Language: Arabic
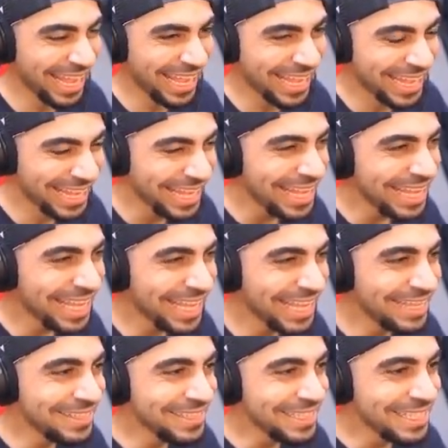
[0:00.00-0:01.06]
تي ان تي
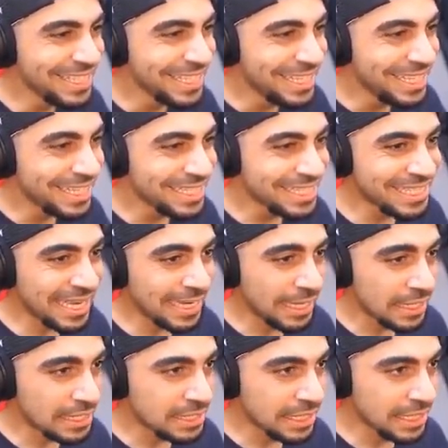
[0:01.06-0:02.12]
هنا انزين
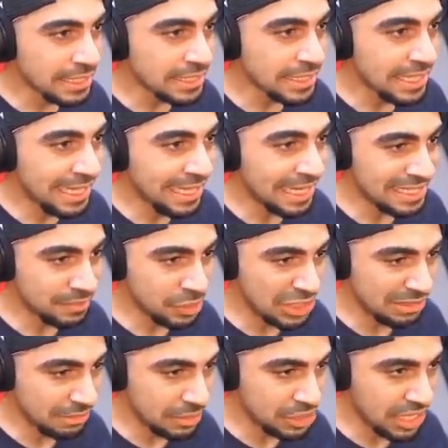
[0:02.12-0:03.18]
تي ان تي يعني لازم
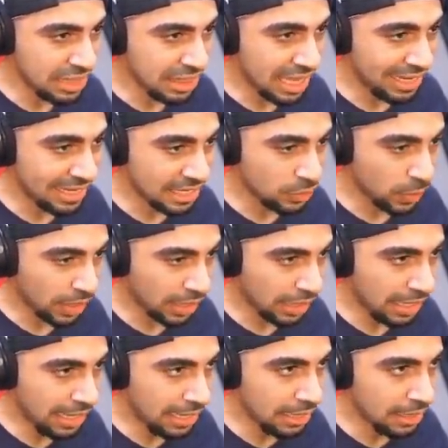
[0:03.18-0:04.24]
نجيب من جهه ثانيه اتوقع